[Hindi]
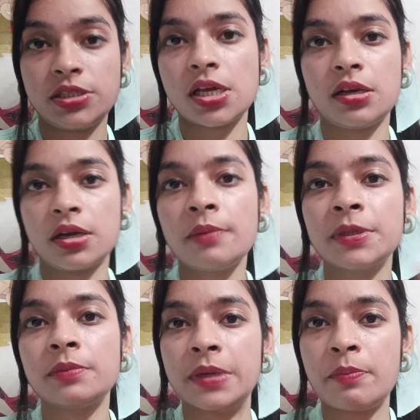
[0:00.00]
अच्छा लगा
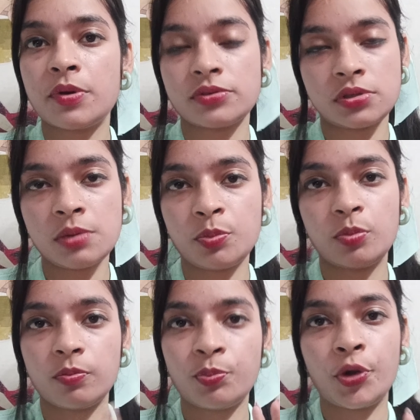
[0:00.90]
मतलब मेरा पर्सनल
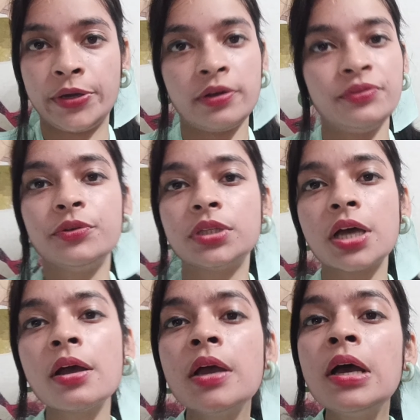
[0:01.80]
पॉइंट ऑफ व्यू
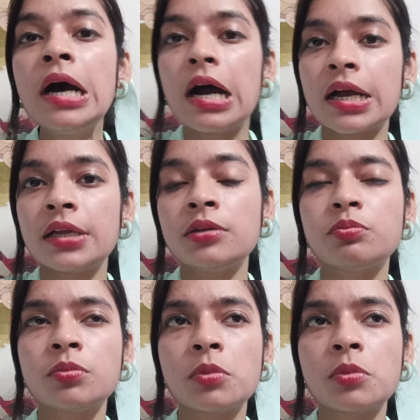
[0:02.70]
था अगर